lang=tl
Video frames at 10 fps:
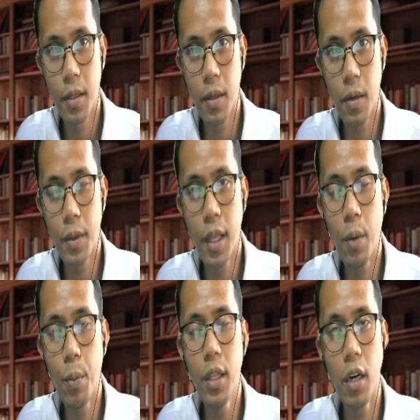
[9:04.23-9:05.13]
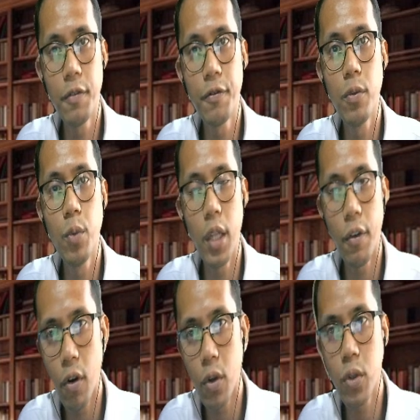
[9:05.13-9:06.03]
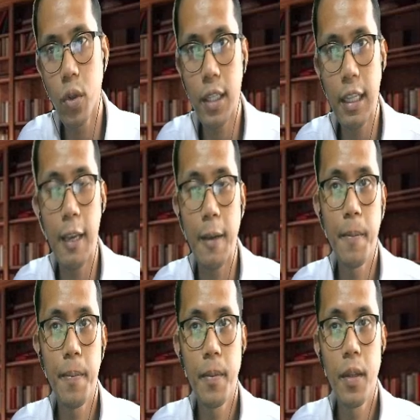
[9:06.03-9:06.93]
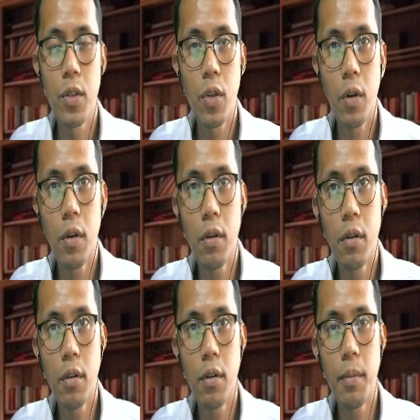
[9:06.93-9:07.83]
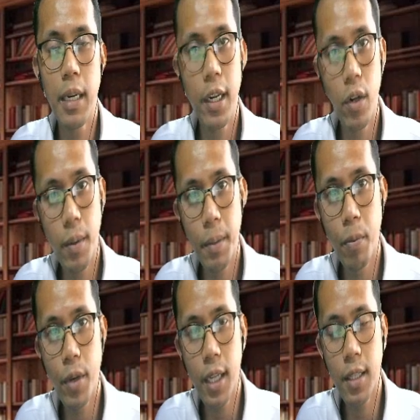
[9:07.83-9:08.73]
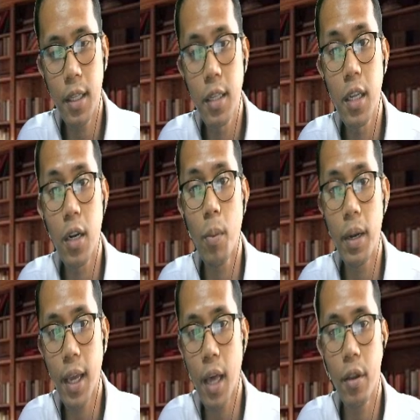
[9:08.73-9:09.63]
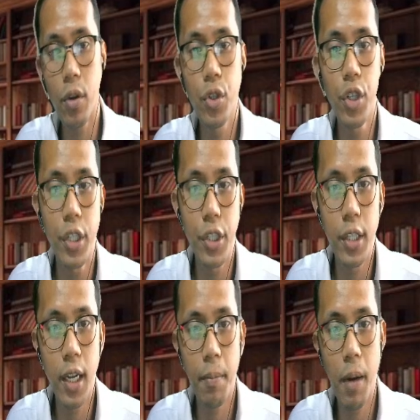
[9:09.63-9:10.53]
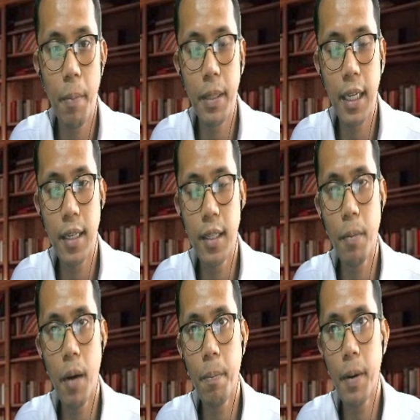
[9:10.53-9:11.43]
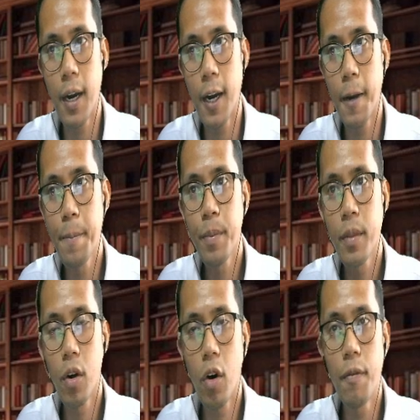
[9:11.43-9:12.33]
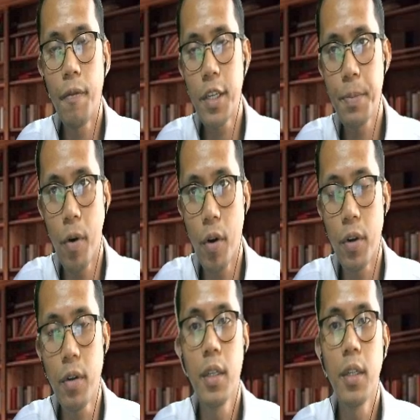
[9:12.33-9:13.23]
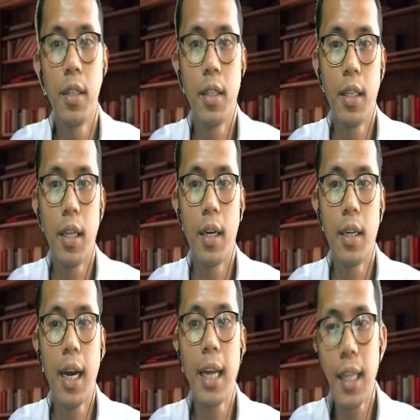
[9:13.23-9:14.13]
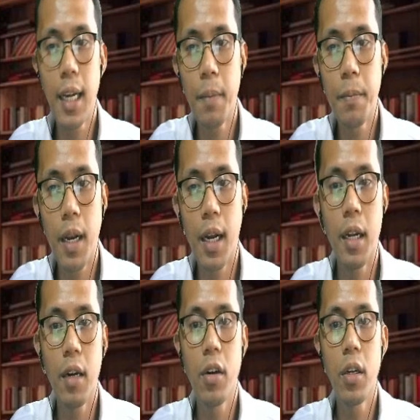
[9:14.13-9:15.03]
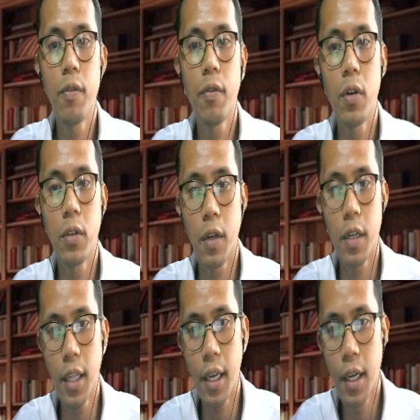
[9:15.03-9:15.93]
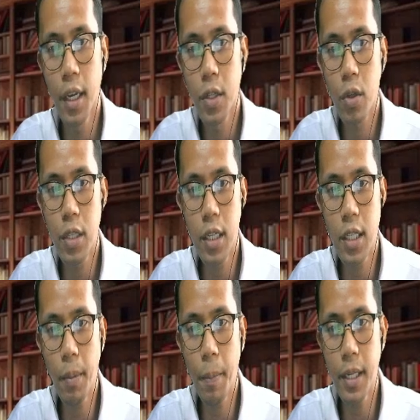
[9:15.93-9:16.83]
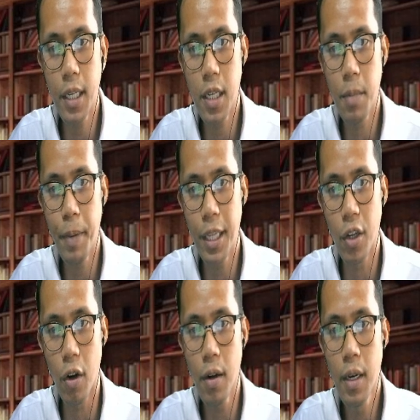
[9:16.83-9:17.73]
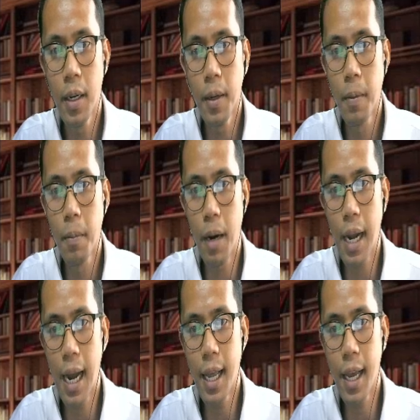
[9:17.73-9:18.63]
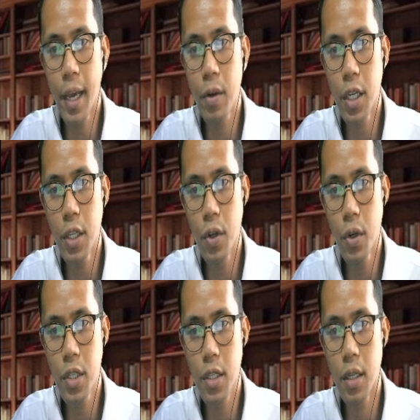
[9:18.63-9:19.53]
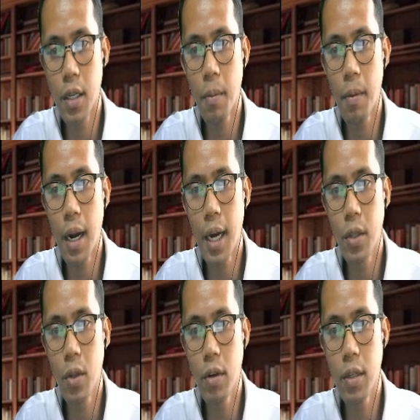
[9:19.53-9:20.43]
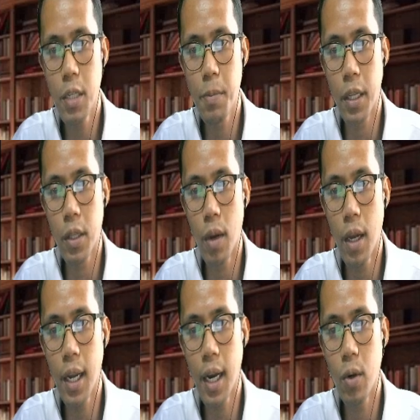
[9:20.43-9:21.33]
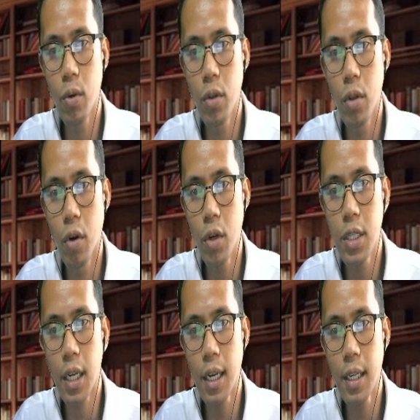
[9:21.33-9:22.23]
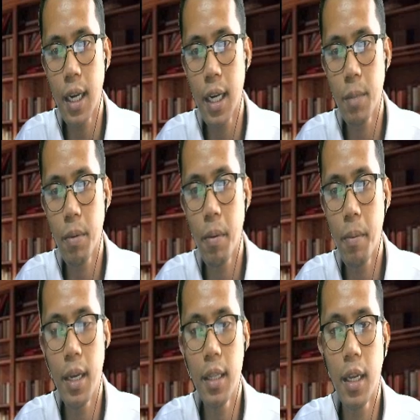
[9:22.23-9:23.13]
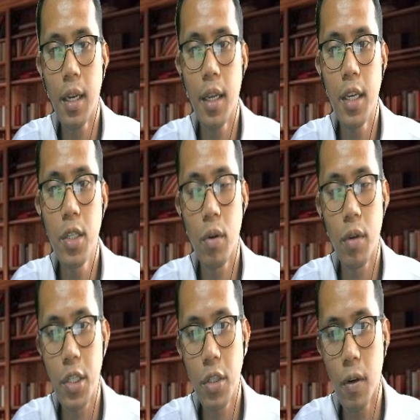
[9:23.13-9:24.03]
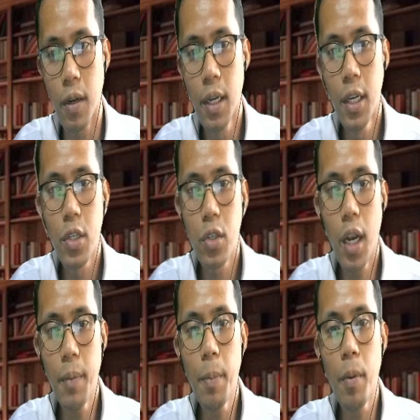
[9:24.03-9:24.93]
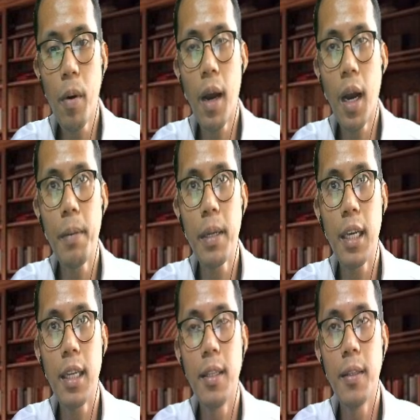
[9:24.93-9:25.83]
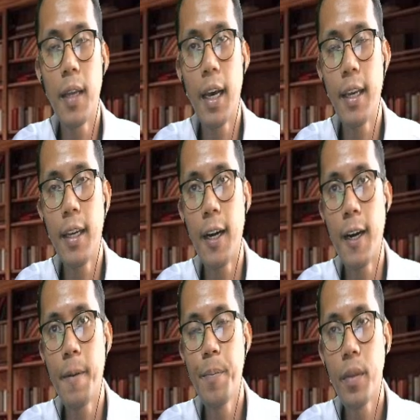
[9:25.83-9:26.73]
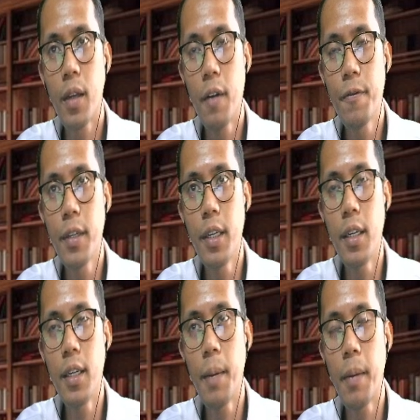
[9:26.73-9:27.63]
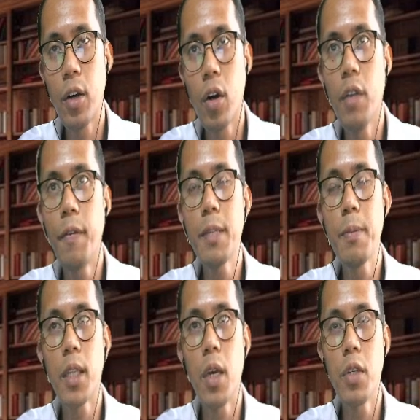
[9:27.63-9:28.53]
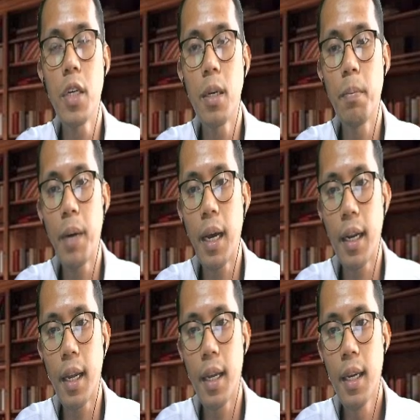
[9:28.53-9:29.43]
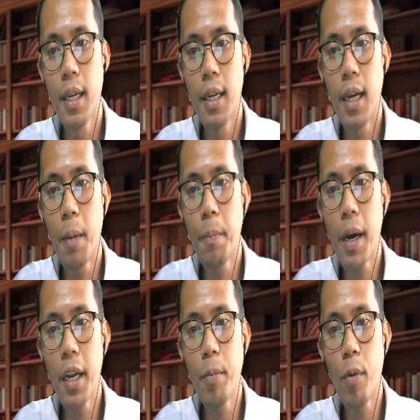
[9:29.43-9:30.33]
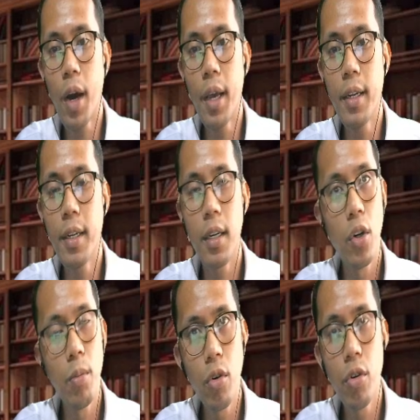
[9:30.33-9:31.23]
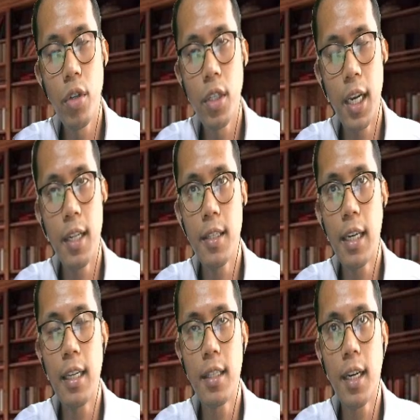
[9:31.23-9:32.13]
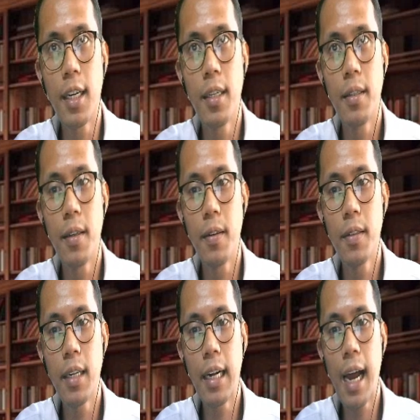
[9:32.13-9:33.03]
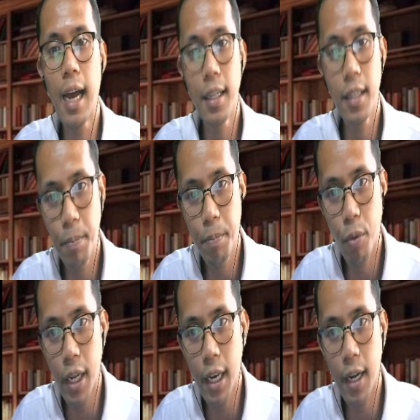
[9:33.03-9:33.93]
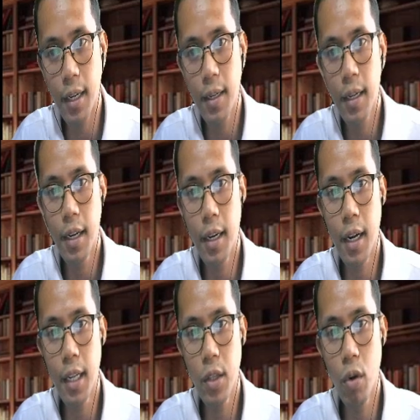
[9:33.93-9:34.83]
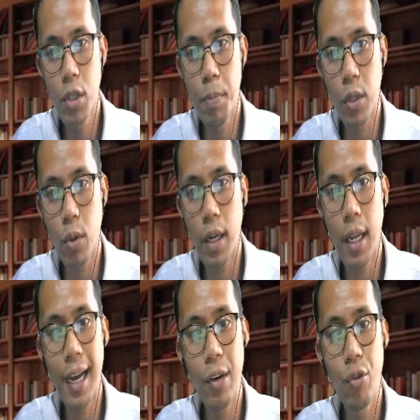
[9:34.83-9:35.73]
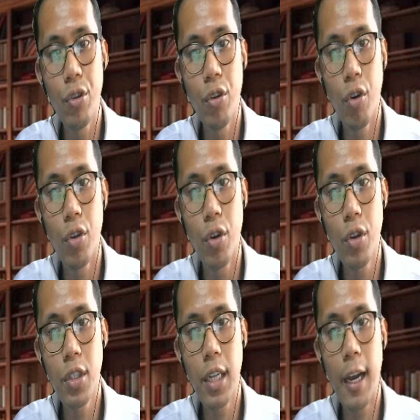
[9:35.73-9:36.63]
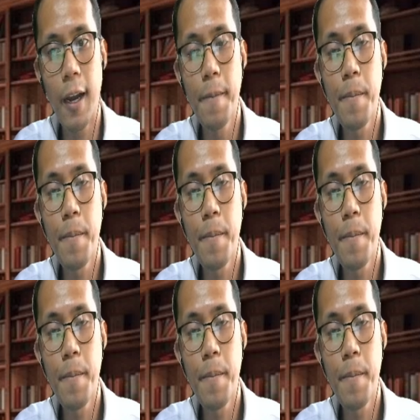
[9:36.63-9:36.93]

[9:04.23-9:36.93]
uh, with, the, with, the, with the full authority? So, malinaw naman po yan. That is the Roman Catholic Church na nagpapatang, nagpapa-confess po, no? Na nakatanggap talaga ng, ng full authority. So, sinasabi pa dyan ni San Pedro, mag-alay kayo sa Diyos ng mga handog na spiritual na kalugod-lugod sa Kanya sa pamamagitan ni Hesus Kristo. So, alam niyo po mga kapatid, ay uh, after na mag-confess po tayo sa isang pare, ang pare po ay lumuluhod dyan sa altar. No? Nag-aalay din po yan ng, ng handog spiritual na kalugod-lugod no? sa